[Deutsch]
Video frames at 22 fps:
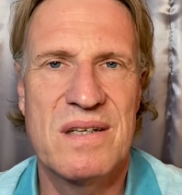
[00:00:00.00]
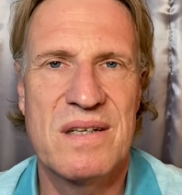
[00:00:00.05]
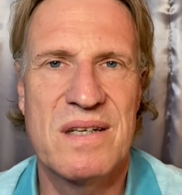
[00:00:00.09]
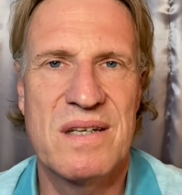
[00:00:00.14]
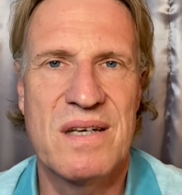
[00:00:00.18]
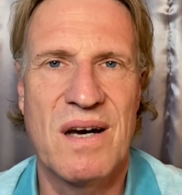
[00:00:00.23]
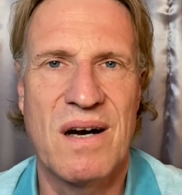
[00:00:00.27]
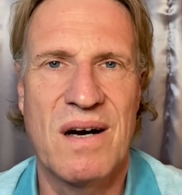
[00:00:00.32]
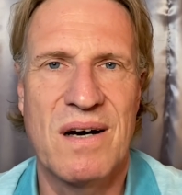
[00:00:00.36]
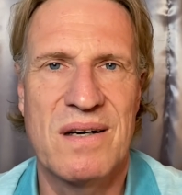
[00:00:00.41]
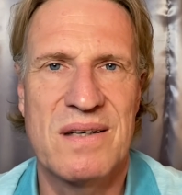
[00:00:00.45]

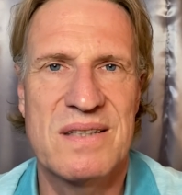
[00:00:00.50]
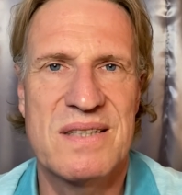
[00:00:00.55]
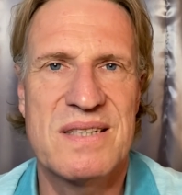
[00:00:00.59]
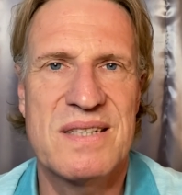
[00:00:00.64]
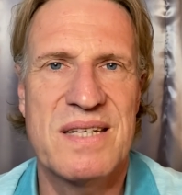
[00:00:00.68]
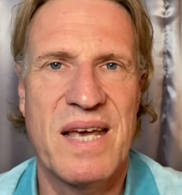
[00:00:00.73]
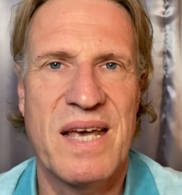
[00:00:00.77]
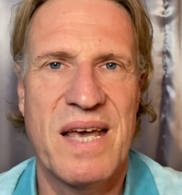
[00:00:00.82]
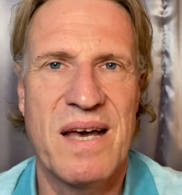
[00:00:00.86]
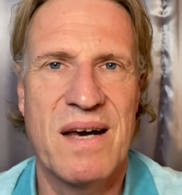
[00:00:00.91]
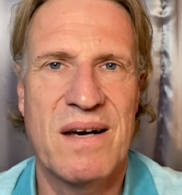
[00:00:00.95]
ja
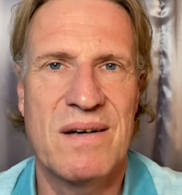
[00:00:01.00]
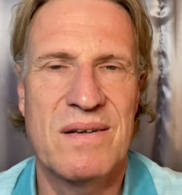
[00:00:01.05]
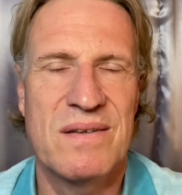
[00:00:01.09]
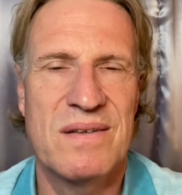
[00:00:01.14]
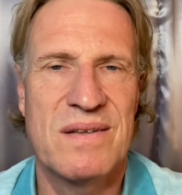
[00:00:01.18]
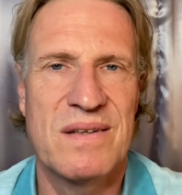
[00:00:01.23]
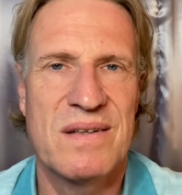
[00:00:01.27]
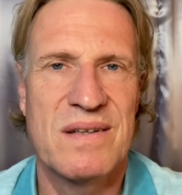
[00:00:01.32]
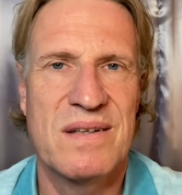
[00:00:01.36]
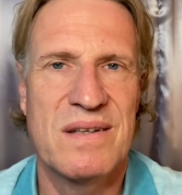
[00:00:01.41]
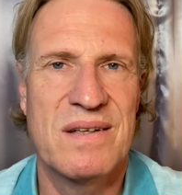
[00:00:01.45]
sehr
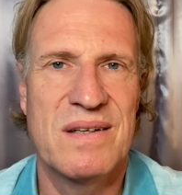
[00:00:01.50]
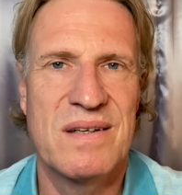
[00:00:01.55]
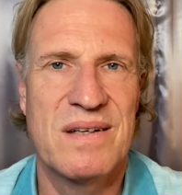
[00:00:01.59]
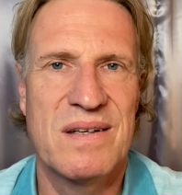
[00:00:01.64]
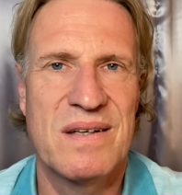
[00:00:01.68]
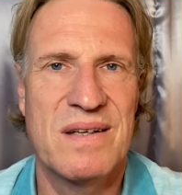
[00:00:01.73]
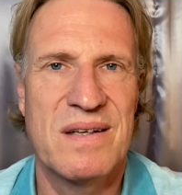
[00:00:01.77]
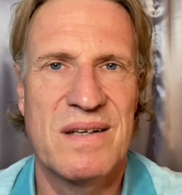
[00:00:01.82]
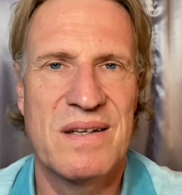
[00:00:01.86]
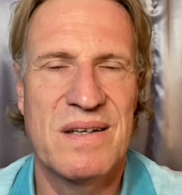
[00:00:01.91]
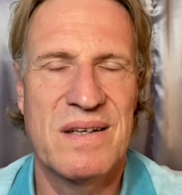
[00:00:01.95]

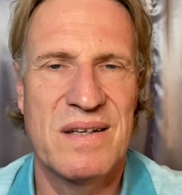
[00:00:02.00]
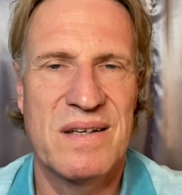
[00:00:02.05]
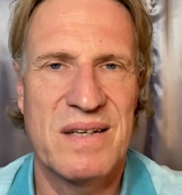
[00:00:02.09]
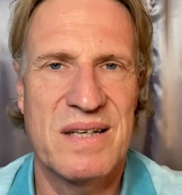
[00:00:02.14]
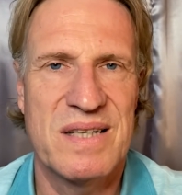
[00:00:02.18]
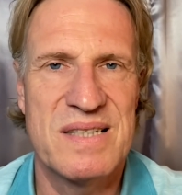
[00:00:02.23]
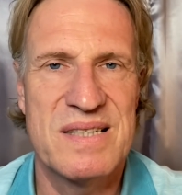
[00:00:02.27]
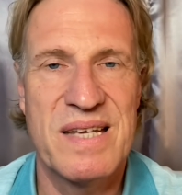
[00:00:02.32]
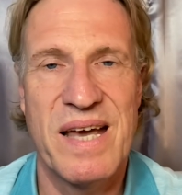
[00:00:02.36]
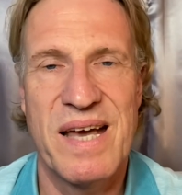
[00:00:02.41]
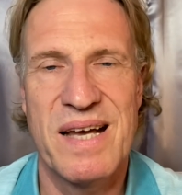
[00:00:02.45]

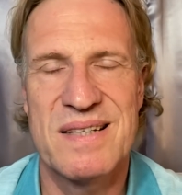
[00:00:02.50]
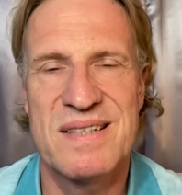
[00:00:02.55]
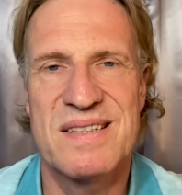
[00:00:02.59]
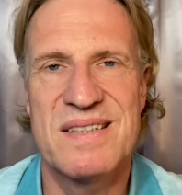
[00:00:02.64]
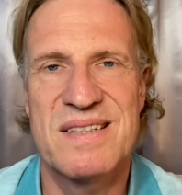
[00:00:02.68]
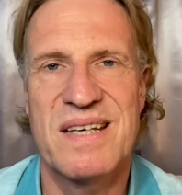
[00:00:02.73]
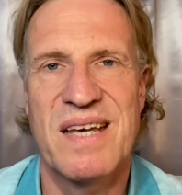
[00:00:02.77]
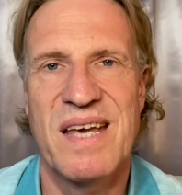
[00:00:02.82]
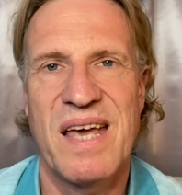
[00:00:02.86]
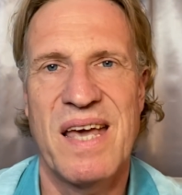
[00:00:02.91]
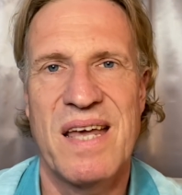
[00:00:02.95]
ins Herz
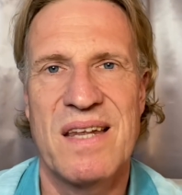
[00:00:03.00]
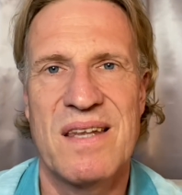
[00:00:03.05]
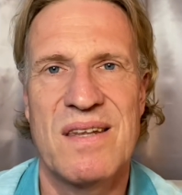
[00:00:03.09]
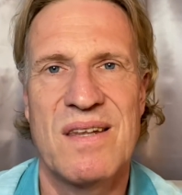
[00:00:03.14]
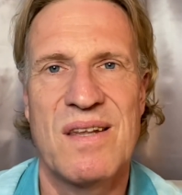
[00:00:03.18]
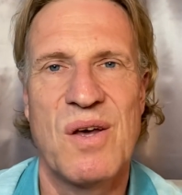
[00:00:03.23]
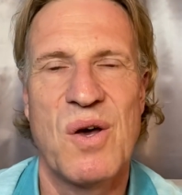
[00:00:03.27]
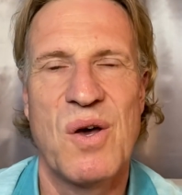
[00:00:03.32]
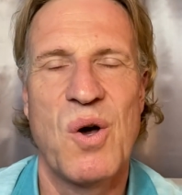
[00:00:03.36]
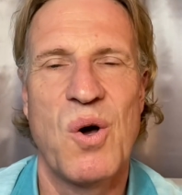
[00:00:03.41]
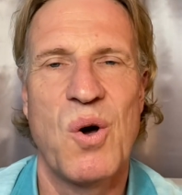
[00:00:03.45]
gehen
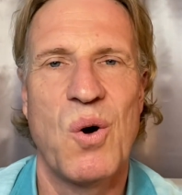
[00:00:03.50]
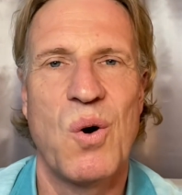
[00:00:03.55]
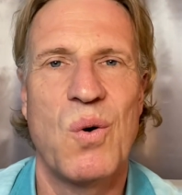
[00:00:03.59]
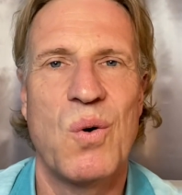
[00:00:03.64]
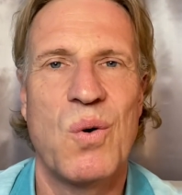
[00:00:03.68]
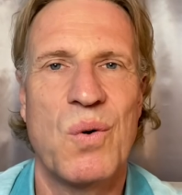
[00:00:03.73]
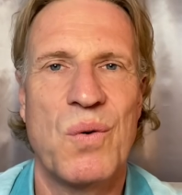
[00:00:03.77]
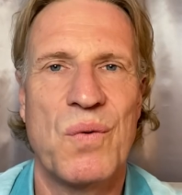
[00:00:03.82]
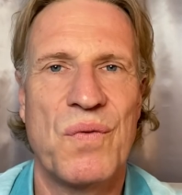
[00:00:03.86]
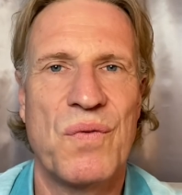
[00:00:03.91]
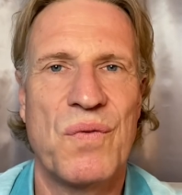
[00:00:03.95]

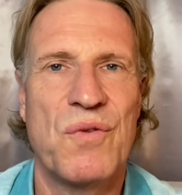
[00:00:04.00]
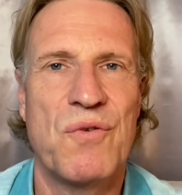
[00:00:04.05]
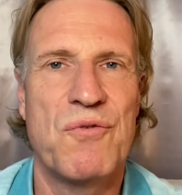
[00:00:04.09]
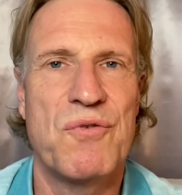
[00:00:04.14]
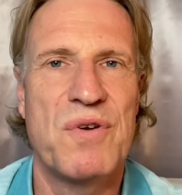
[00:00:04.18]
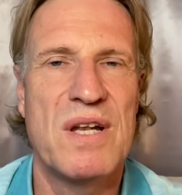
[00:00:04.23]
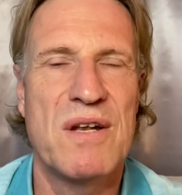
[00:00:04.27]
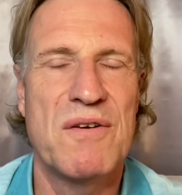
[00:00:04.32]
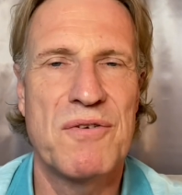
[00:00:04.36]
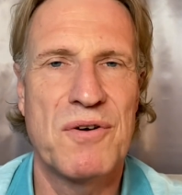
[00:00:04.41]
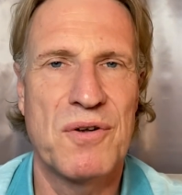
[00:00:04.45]
und
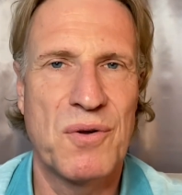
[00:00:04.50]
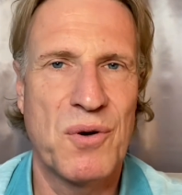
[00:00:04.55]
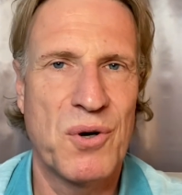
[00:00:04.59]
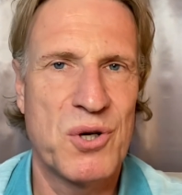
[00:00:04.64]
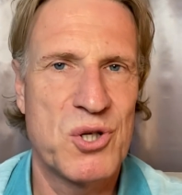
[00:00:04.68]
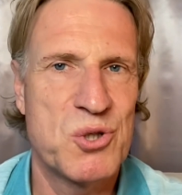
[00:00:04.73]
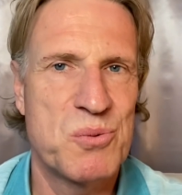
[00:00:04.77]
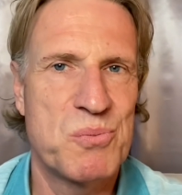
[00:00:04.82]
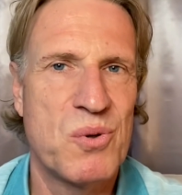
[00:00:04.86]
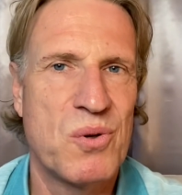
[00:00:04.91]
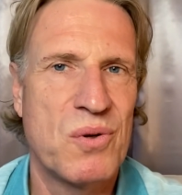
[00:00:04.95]
viele von euch
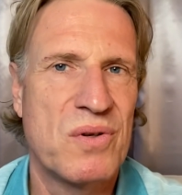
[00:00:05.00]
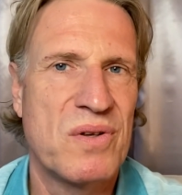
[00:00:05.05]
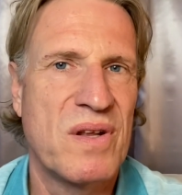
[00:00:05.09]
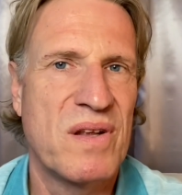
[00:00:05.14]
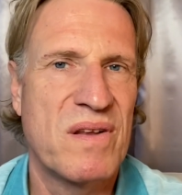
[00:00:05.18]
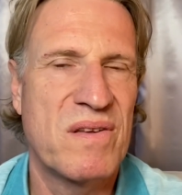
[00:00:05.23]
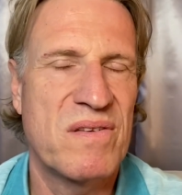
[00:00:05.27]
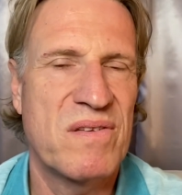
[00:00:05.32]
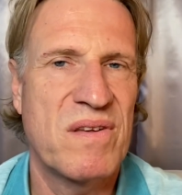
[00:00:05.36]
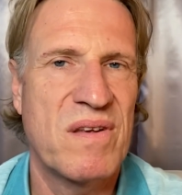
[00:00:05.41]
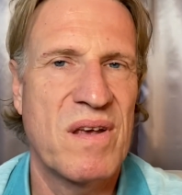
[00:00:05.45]
spüren
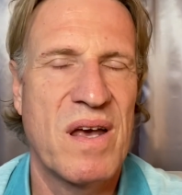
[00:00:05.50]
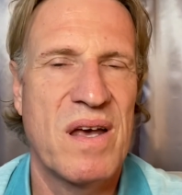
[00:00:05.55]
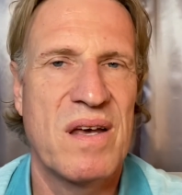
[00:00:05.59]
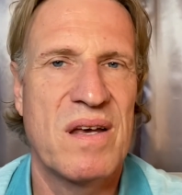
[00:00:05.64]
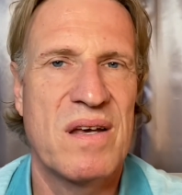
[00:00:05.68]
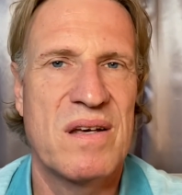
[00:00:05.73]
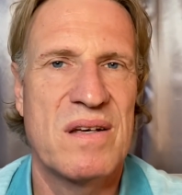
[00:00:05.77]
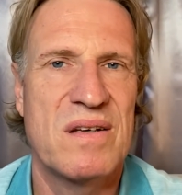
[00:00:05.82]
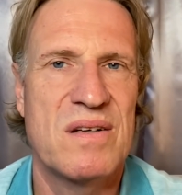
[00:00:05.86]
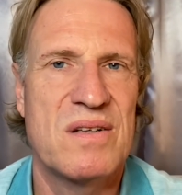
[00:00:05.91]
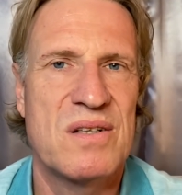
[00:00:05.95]
das
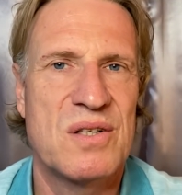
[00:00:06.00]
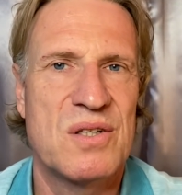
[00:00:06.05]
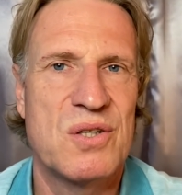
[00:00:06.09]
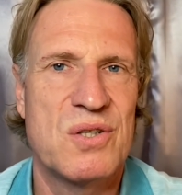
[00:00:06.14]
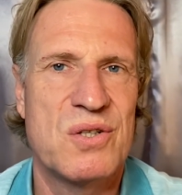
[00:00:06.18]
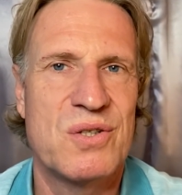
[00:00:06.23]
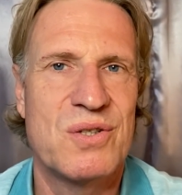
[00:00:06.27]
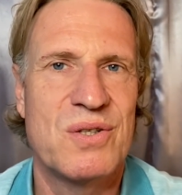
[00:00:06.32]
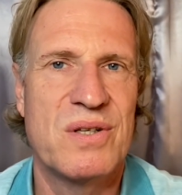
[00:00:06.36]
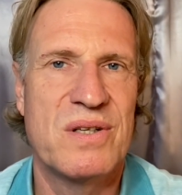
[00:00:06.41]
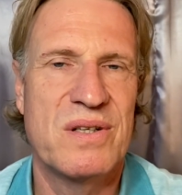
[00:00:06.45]

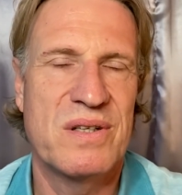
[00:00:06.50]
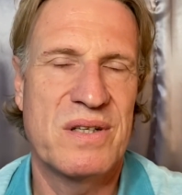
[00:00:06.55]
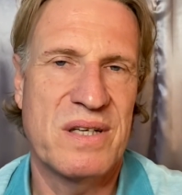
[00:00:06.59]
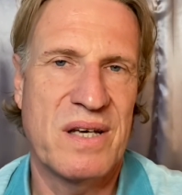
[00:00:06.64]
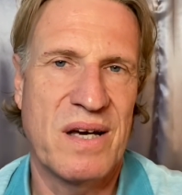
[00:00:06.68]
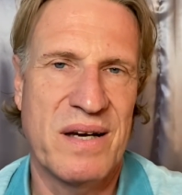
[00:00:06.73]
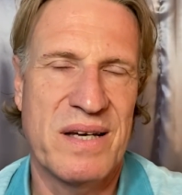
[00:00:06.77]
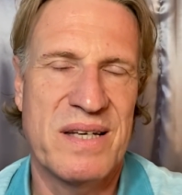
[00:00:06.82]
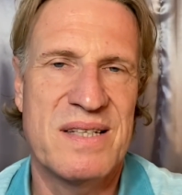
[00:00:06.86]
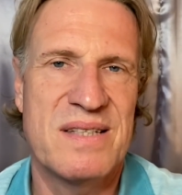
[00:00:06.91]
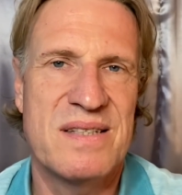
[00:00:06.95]

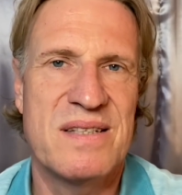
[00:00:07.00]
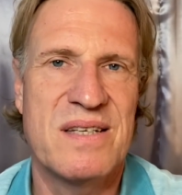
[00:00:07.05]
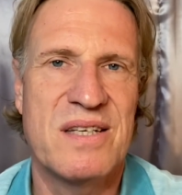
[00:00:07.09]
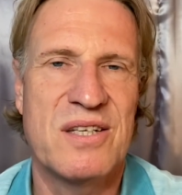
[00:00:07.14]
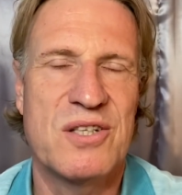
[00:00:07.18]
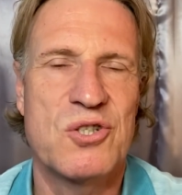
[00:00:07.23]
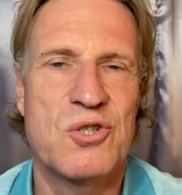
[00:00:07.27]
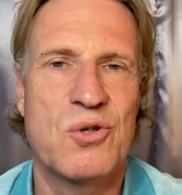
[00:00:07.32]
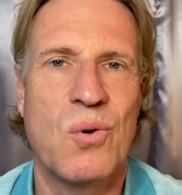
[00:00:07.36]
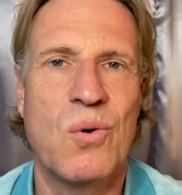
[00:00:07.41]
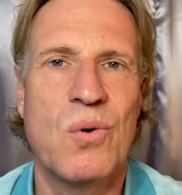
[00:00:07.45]
ja in
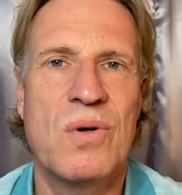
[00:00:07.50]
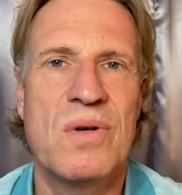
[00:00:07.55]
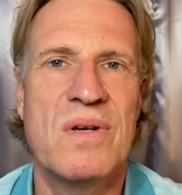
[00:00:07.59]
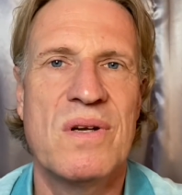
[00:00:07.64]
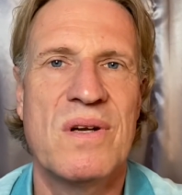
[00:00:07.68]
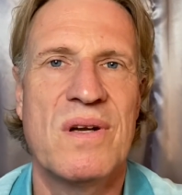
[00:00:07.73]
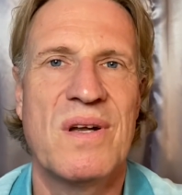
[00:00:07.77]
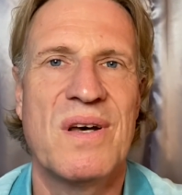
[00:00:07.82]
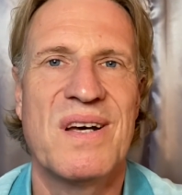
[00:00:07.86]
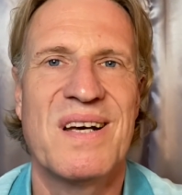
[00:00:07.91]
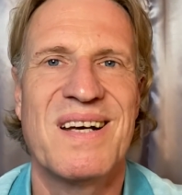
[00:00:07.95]
sich schon
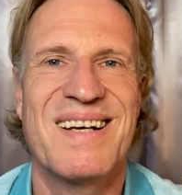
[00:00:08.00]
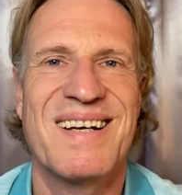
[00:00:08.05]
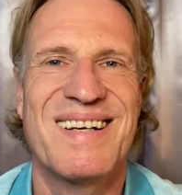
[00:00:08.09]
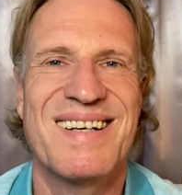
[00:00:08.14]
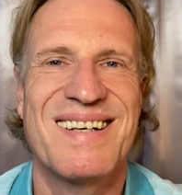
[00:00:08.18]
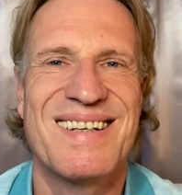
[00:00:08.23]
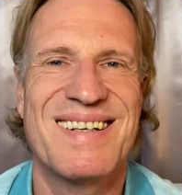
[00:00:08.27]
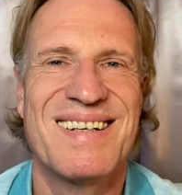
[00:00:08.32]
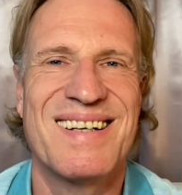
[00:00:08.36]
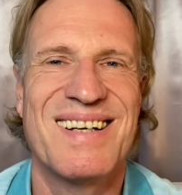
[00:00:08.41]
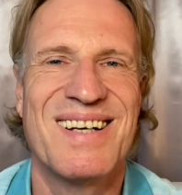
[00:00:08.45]

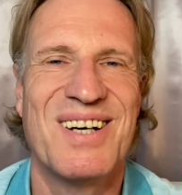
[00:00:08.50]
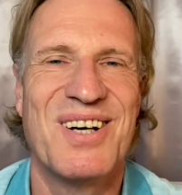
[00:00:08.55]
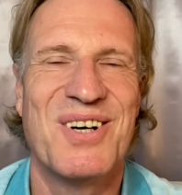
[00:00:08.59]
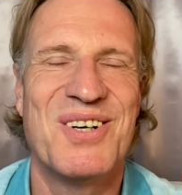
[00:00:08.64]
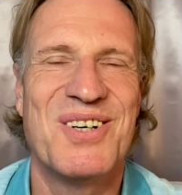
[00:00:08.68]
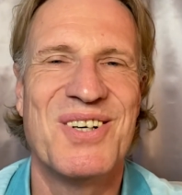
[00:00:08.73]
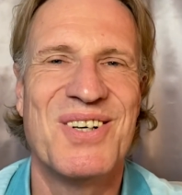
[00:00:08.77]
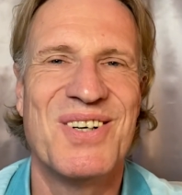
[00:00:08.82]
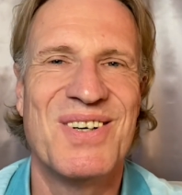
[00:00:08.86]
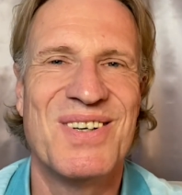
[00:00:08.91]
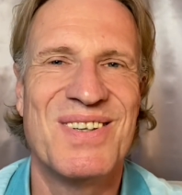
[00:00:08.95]

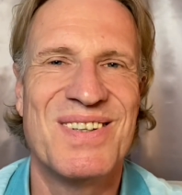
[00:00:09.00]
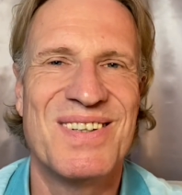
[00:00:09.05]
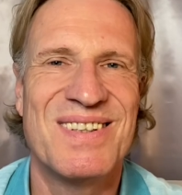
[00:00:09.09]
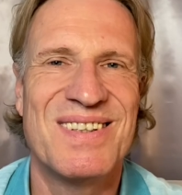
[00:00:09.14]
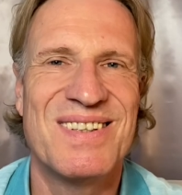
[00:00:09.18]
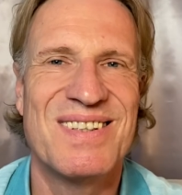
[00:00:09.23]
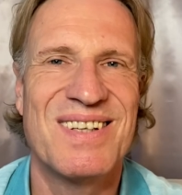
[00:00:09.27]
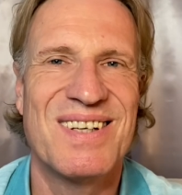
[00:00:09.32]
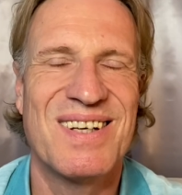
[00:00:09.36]
und